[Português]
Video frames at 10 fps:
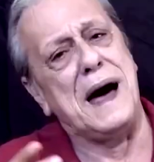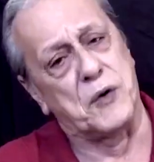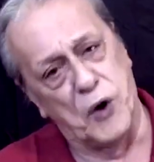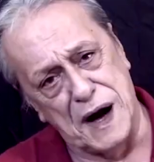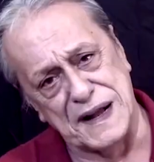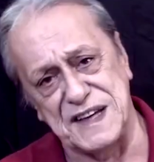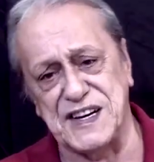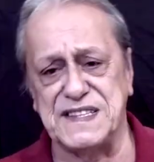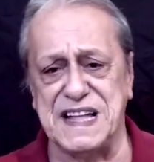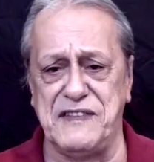Agora
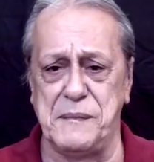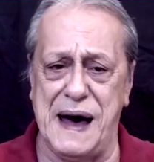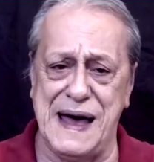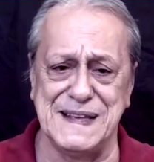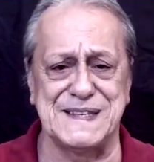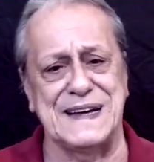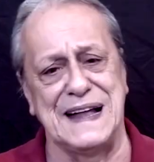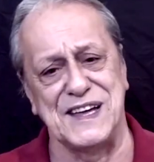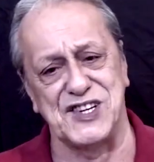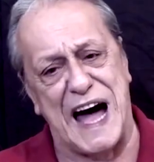ele já estava mais
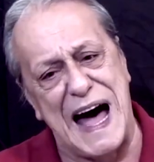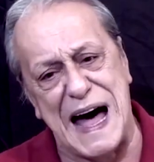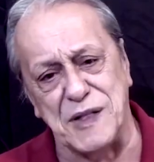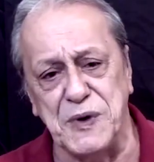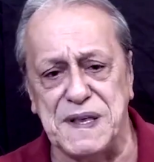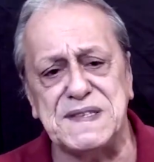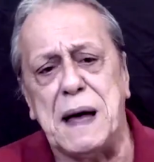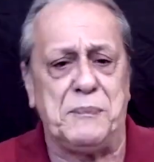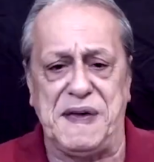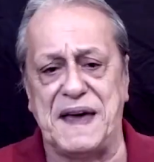calejado e
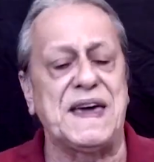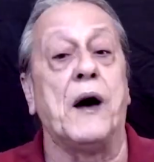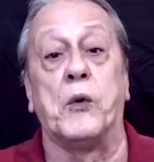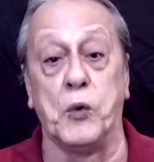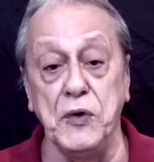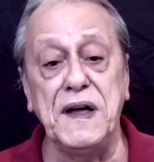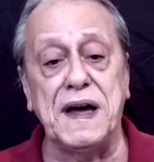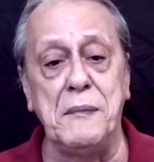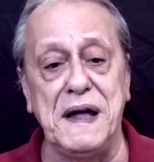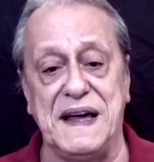sabia que a
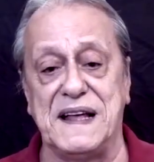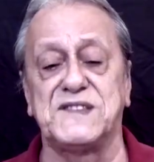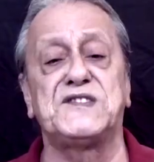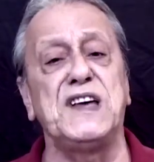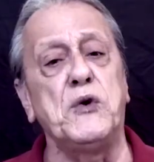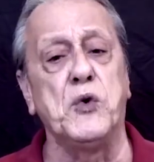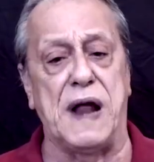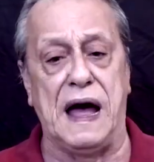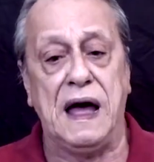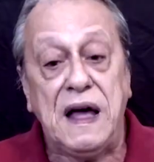única maneira
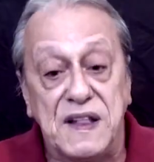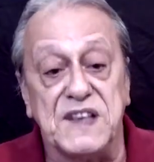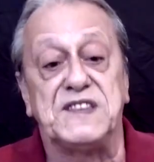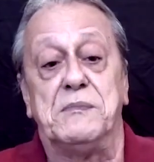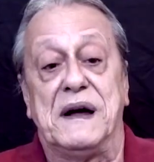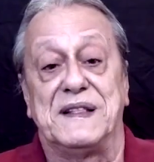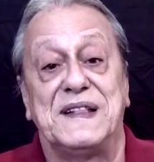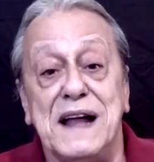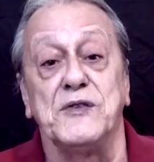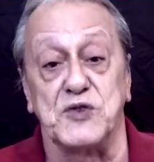segura de se
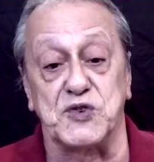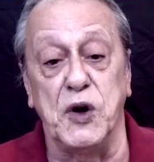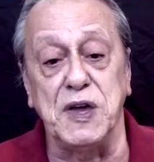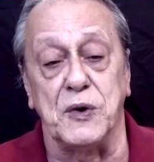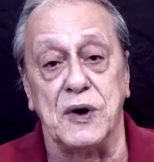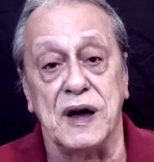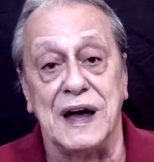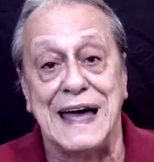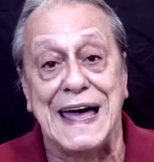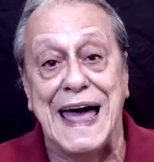manter no sonho
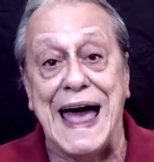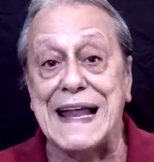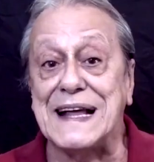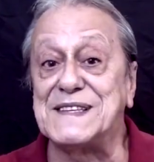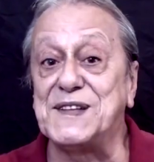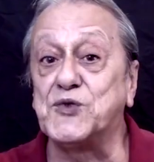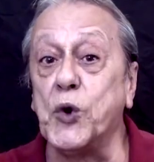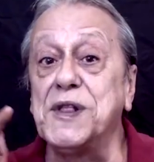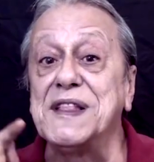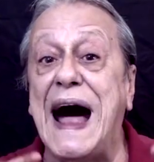era se
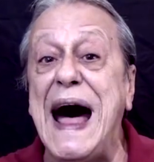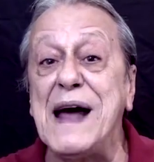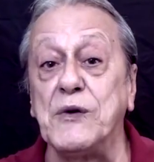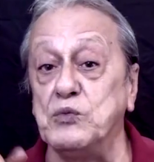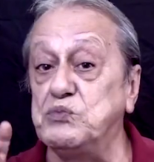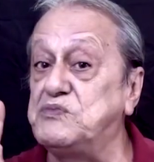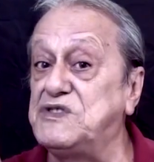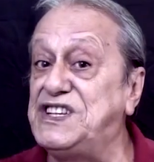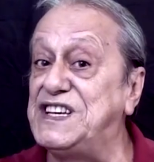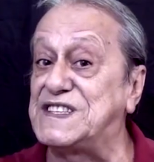tornar um
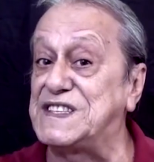de